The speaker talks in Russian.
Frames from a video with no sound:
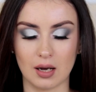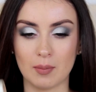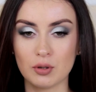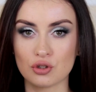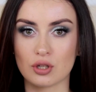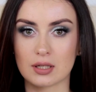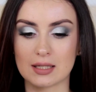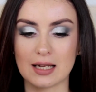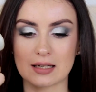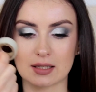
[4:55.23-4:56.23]
Обычно
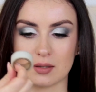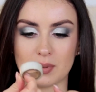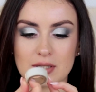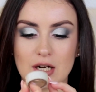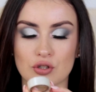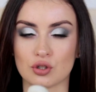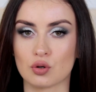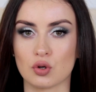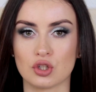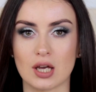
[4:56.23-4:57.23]
канцелярский прозрачный
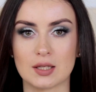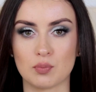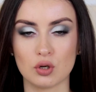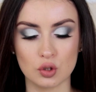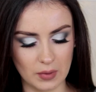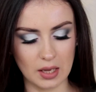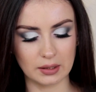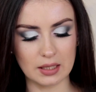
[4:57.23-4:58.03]
скотч я использую.